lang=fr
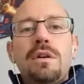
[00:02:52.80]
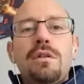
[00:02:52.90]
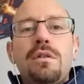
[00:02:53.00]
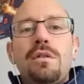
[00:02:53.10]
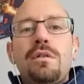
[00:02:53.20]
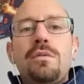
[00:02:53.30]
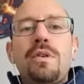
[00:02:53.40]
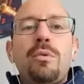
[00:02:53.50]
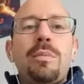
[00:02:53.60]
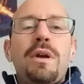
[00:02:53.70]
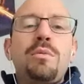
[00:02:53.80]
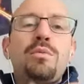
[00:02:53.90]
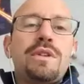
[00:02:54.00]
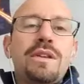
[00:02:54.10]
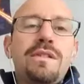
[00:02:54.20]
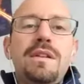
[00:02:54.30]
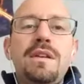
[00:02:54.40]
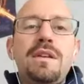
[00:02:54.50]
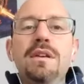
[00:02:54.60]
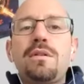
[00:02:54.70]
ça peut parler de
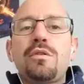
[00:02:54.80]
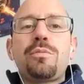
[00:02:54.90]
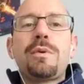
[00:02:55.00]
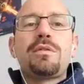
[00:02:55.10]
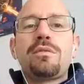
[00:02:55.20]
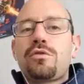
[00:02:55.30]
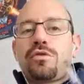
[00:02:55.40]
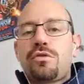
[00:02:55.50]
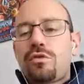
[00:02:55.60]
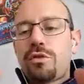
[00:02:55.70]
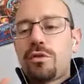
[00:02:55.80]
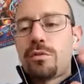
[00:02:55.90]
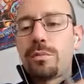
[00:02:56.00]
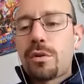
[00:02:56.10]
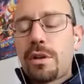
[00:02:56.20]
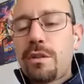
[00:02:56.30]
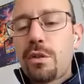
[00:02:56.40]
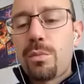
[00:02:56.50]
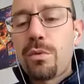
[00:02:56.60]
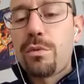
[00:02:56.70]
motricité. Quoi, je sais pas, je, je vais prendre
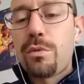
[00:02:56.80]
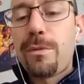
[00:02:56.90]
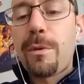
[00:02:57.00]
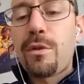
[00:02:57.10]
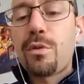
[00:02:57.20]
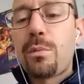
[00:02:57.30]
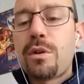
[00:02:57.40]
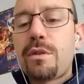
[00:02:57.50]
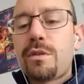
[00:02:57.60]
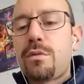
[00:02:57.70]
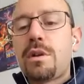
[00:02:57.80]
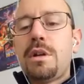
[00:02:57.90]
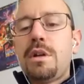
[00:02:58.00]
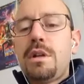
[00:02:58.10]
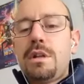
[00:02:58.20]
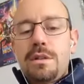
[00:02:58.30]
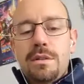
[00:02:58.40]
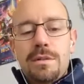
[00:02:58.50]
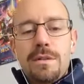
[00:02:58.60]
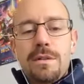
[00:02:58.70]
l'exemple d'une formation en boxe, tu vois.
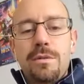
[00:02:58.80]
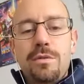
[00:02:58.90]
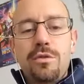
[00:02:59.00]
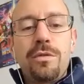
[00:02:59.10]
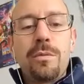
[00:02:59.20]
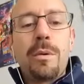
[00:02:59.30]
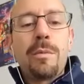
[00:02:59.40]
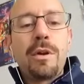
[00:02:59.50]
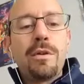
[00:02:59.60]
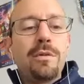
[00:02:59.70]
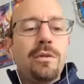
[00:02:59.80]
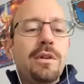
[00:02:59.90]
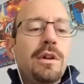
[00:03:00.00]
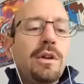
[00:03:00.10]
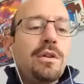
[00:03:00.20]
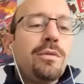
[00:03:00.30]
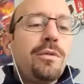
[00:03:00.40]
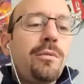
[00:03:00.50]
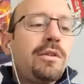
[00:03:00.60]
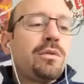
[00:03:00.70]
Euh, j'ai fait pas mal de,
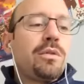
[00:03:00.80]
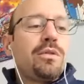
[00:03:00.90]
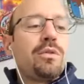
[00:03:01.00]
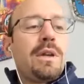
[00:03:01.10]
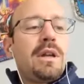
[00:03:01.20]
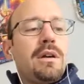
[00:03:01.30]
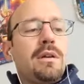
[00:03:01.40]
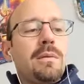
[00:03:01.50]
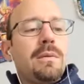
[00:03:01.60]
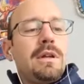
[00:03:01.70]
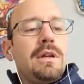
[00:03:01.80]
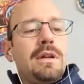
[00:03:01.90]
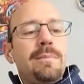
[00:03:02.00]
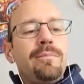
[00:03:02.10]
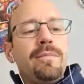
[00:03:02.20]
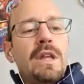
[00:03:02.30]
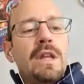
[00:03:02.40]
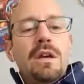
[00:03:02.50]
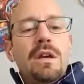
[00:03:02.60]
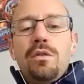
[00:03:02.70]
formations dans ce domaine-là quand même. Et
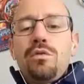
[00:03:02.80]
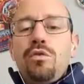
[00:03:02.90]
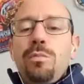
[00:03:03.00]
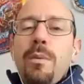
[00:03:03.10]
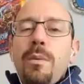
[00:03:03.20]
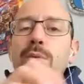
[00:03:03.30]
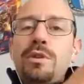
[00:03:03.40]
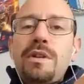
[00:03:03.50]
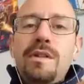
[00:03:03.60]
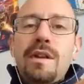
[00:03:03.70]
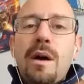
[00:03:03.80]
tu parles un peu de motricité à un